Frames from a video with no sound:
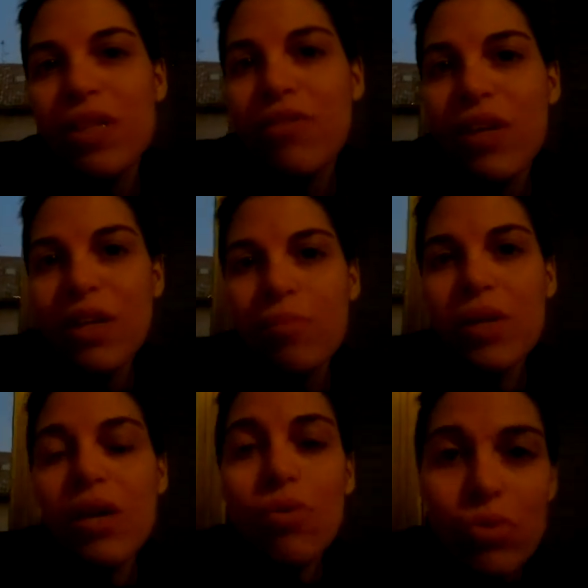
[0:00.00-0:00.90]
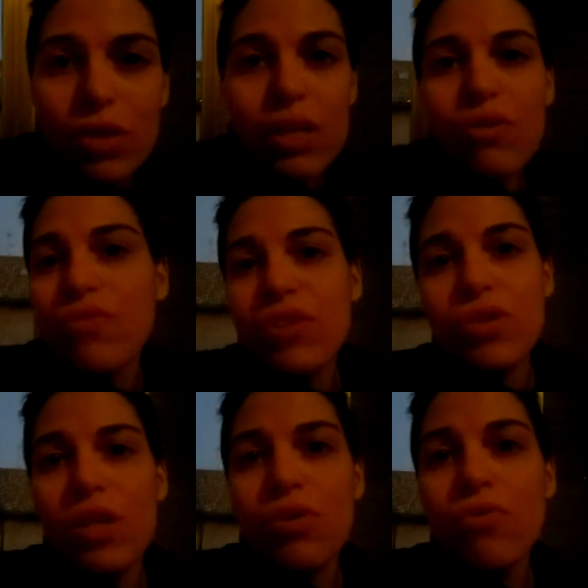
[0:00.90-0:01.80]
vere perché un contratto fisso
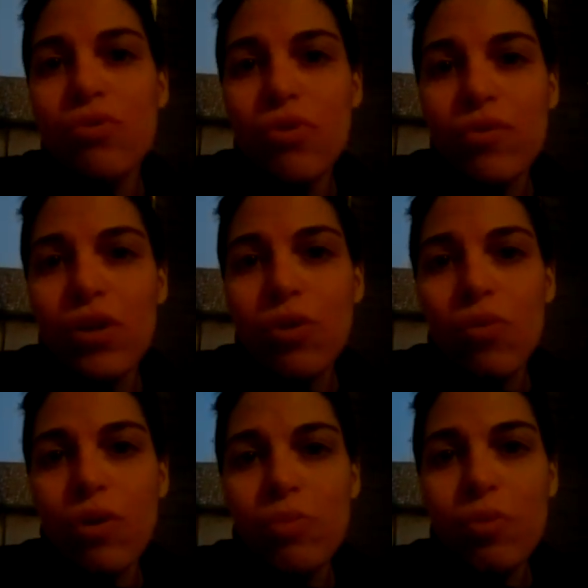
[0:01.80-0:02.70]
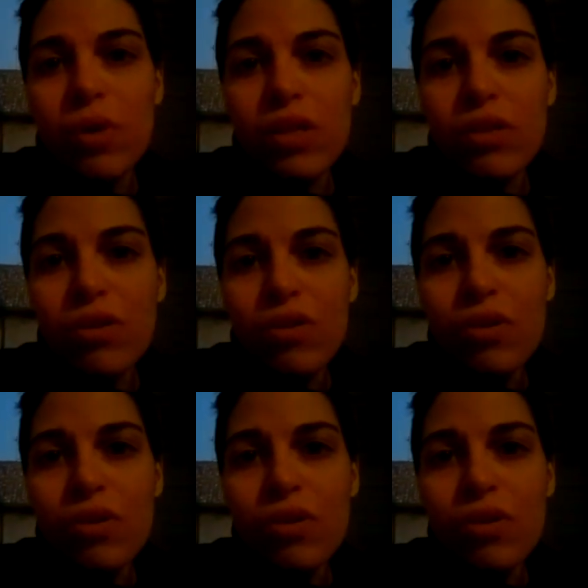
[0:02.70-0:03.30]
hanno avuto fino a quel momento.